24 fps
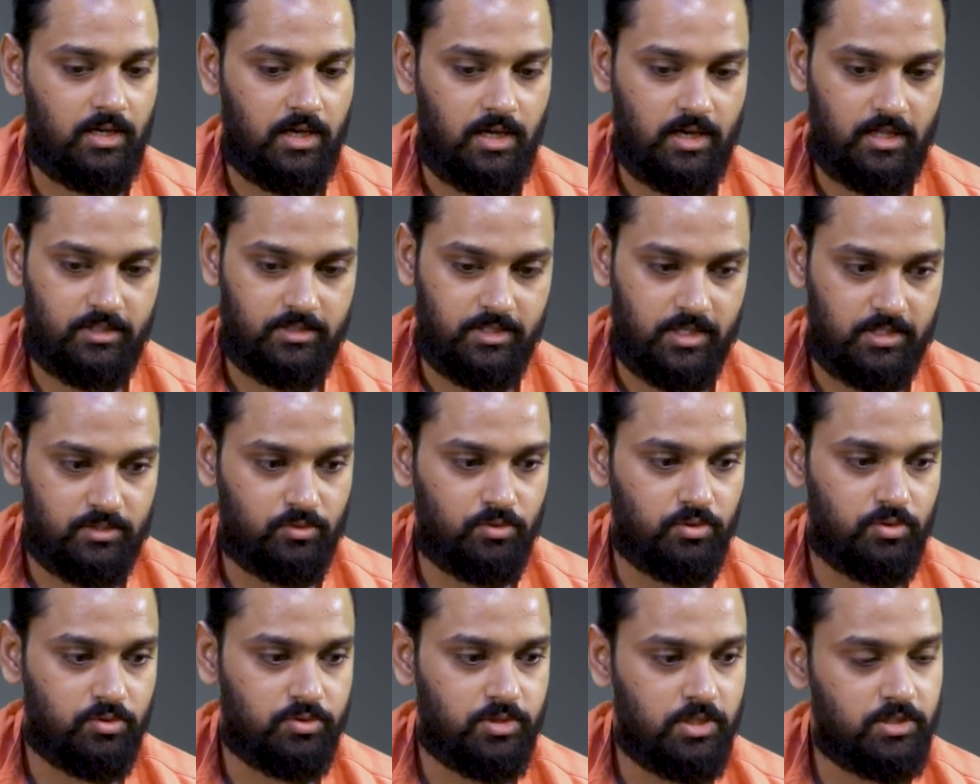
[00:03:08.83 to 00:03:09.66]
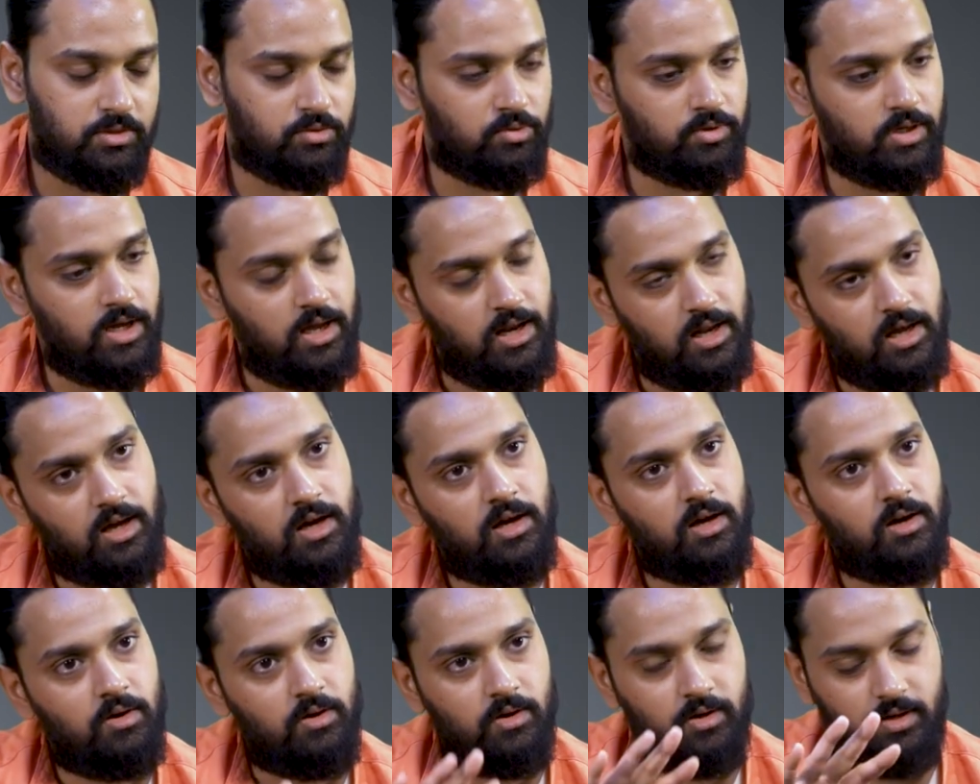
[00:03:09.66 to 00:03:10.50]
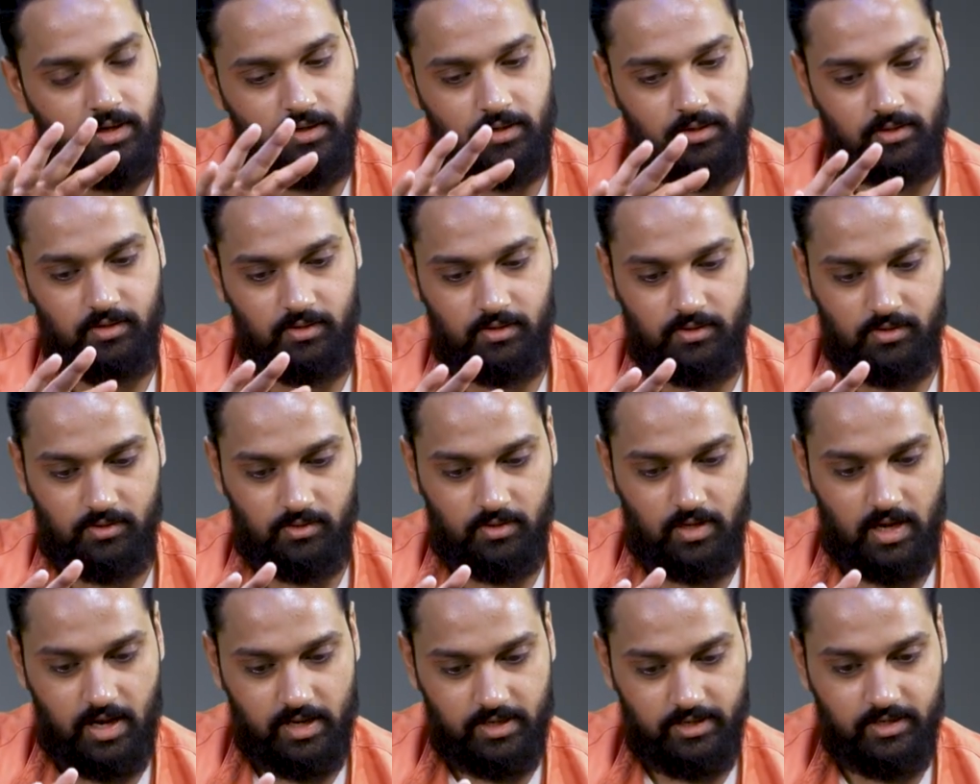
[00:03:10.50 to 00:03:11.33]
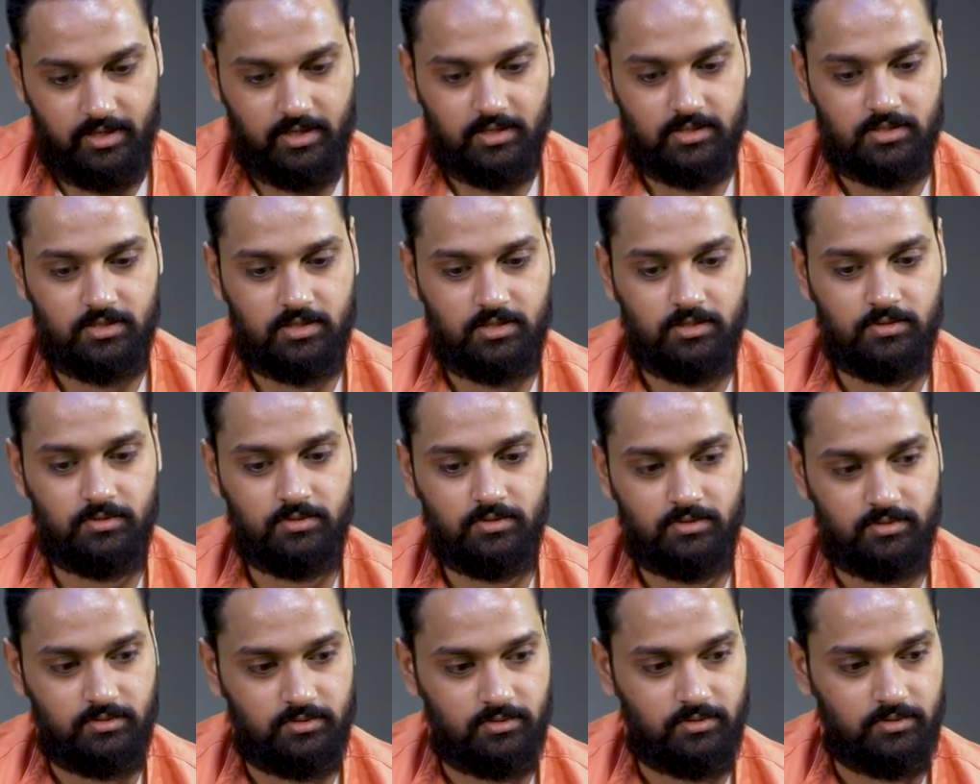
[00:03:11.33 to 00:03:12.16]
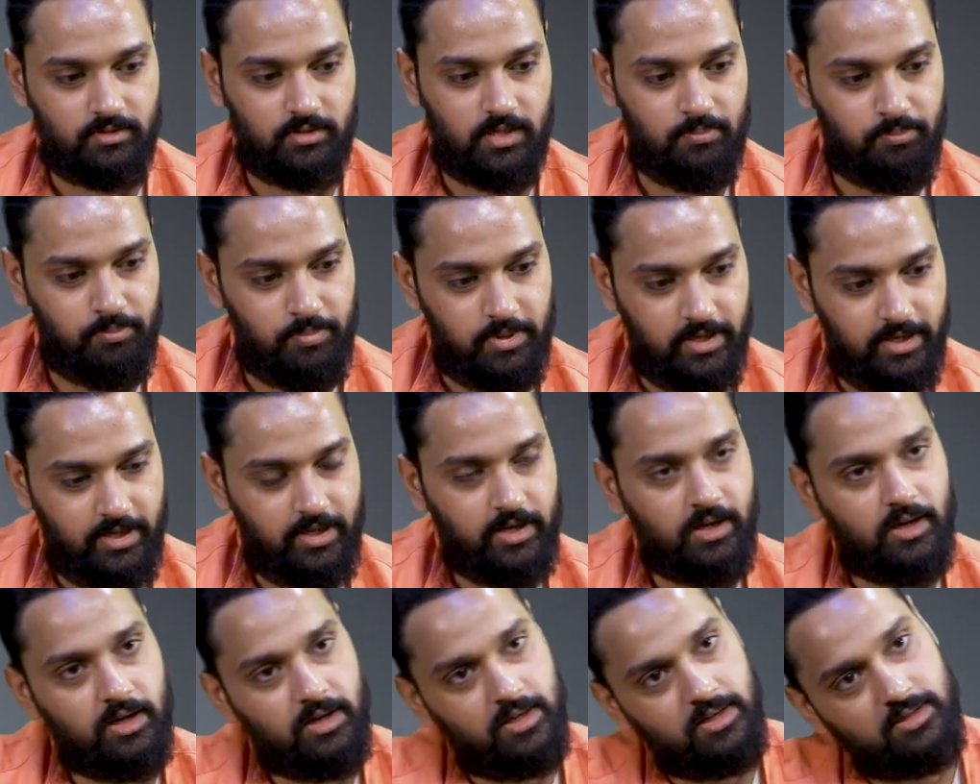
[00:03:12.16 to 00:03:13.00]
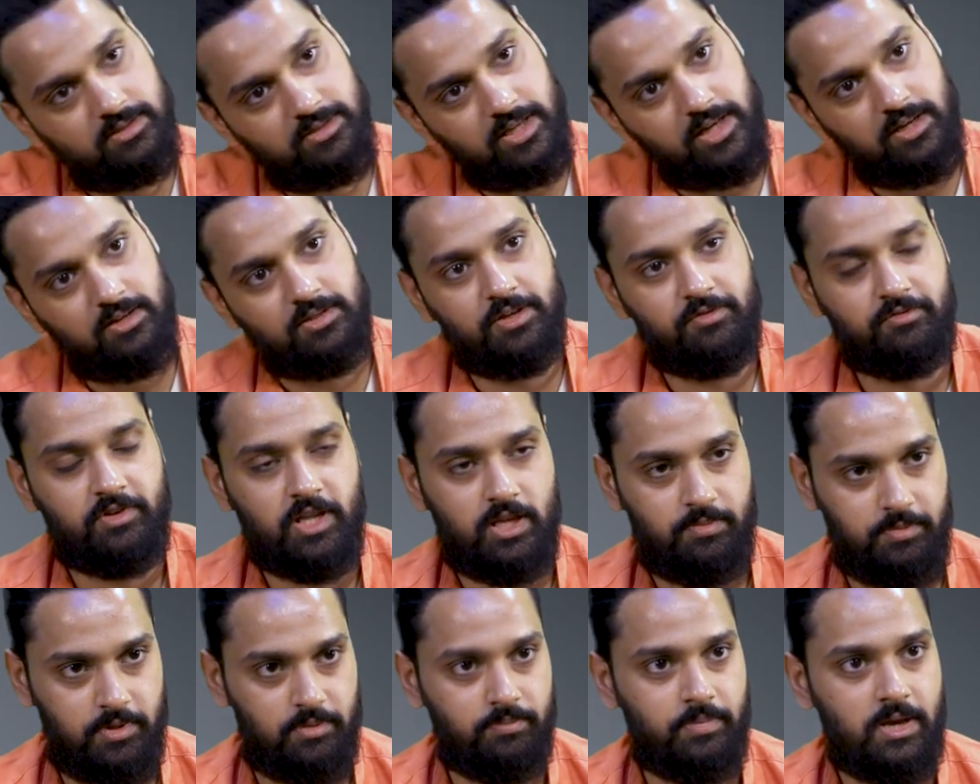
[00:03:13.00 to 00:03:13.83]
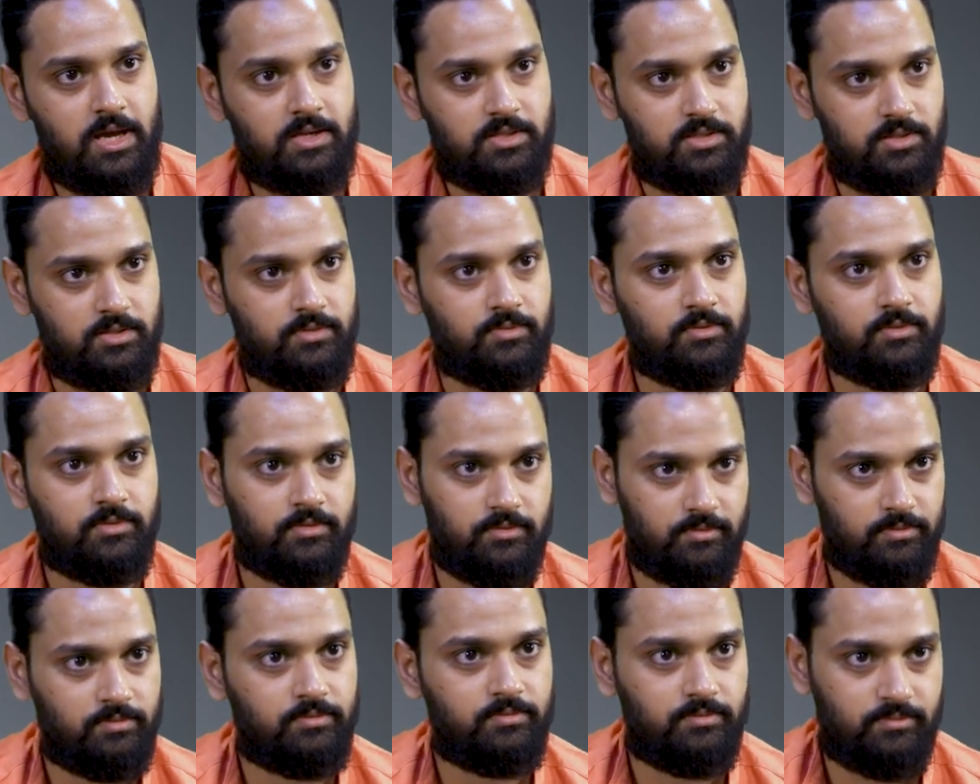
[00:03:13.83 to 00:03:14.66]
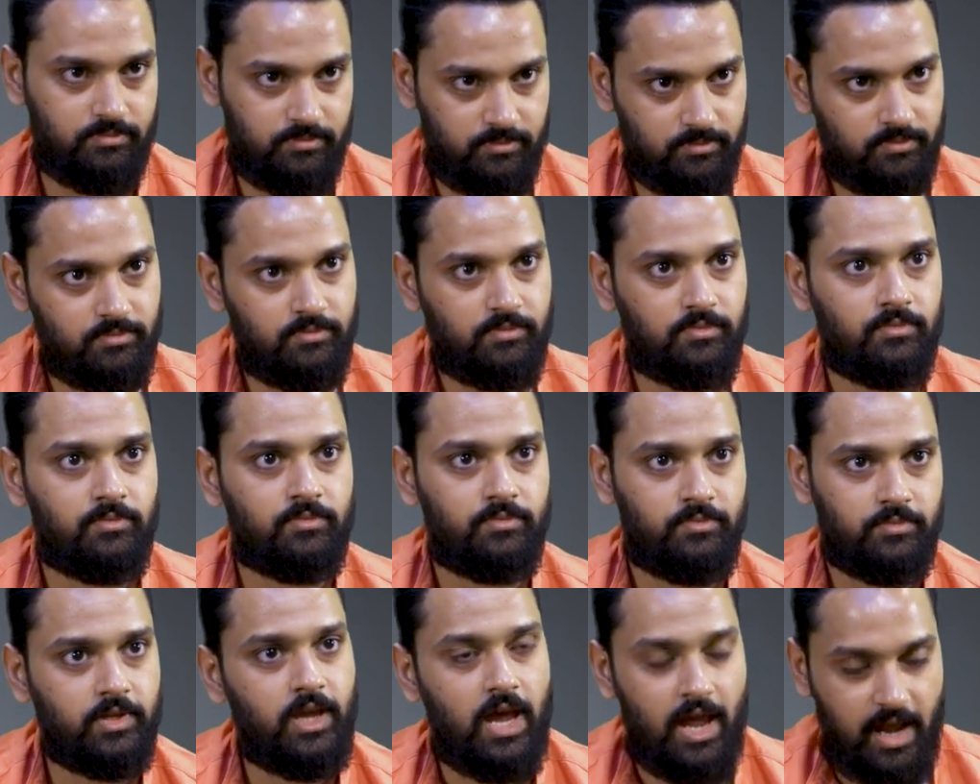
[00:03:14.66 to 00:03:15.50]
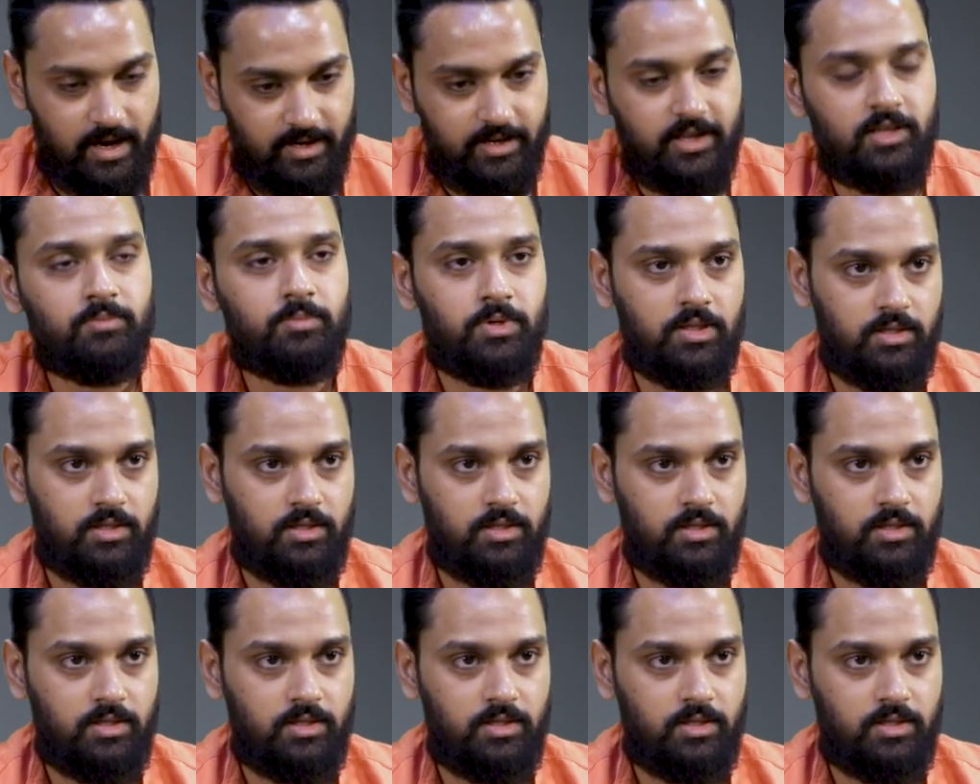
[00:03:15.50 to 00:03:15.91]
అలా చేసుకుంటూ చేసుకుంటూ అలా ఆ ఇంట్రెస్ట్ కంప్లీట్గా ఇట్ సైడ్ షిఫ్ట్ అయిపోయింది ప్యాషన్ యాక్టింగ్